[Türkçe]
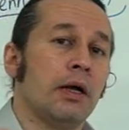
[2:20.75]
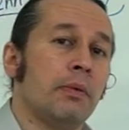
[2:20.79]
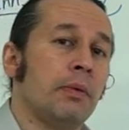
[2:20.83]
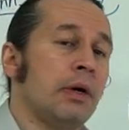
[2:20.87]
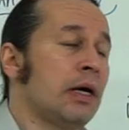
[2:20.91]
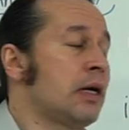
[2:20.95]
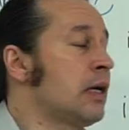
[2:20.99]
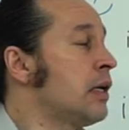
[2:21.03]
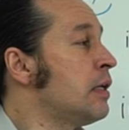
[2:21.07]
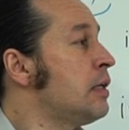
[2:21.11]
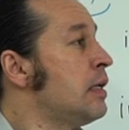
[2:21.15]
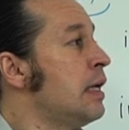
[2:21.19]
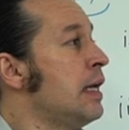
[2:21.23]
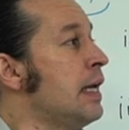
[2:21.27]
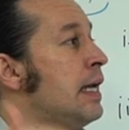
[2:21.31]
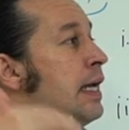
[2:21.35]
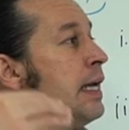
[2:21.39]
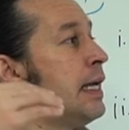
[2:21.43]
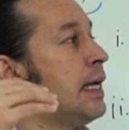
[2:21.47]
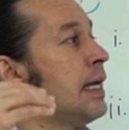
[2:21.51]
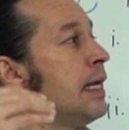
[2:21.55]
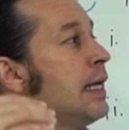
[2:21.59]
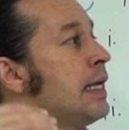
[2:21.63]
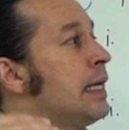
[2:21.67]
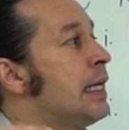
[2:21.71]
Bakın
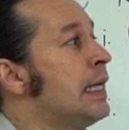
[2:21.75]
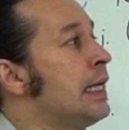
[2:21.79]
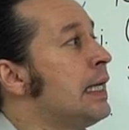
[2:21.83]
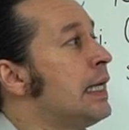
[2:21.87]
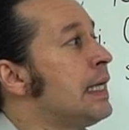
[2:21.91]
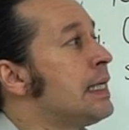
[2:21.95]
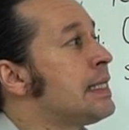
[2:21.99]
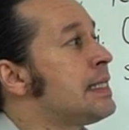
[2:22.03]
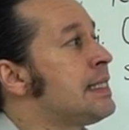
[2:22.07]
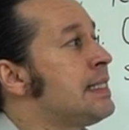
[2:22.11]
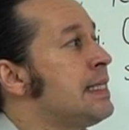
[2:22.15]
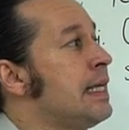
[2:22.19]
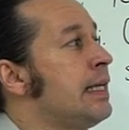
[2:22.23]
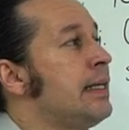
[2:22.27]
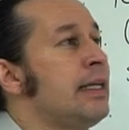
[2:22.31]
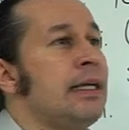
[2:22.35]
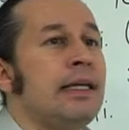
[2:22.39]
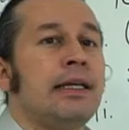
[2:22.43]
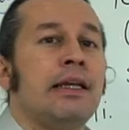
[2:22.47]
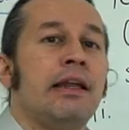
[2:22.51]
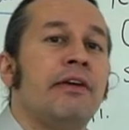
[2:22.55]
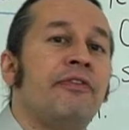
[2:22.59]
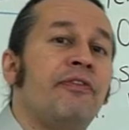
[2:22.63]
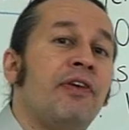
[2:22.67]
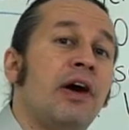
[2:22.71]
e,
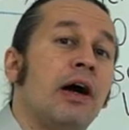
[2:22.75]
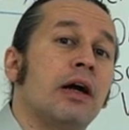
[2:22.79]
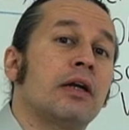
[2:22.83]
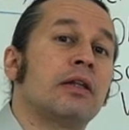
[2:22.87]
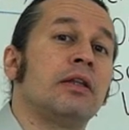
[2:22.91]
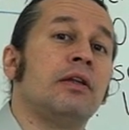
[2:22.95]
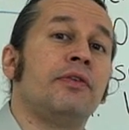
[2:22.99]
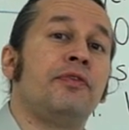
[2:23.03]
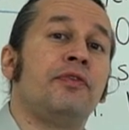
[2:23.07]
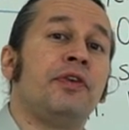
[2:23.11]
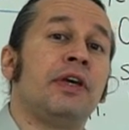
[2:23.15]
seninle farklı